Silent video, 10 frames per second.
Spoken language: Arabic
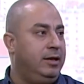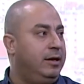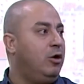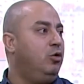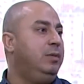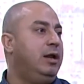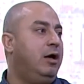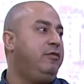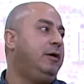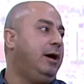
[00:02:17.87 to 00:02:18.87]
اللي ناخذ
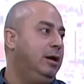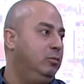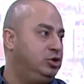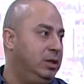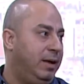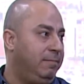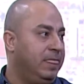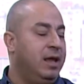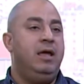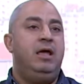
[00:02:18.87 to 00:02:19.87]
منها أثر على المجتمع نعم.